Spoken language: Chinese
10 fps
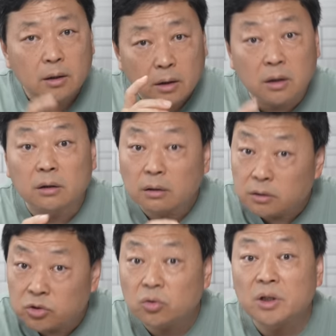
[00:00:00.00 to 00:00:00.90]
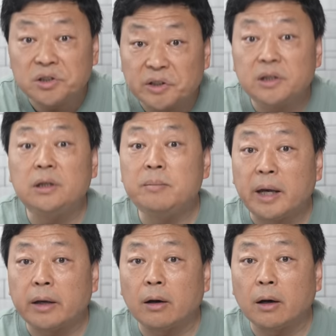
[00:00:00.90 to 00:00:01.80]
可能是做了一些医
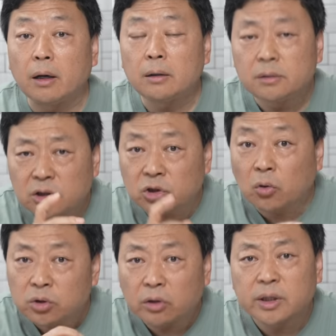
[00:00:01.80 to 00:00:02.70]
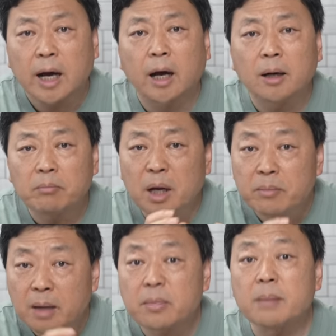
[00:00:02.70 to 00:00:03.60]
美啊，这丑小鸭慢
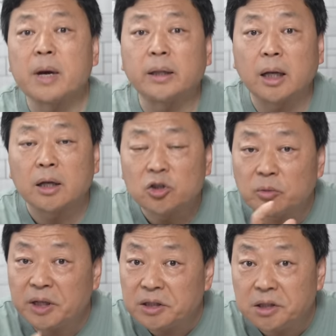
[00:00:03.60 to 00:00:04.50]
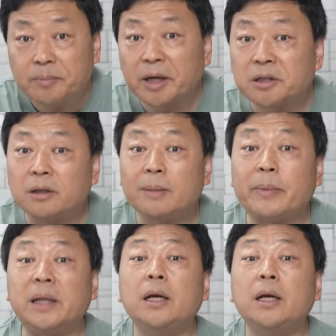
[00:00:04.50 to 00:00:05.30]
慢慢慢的就被医美成了白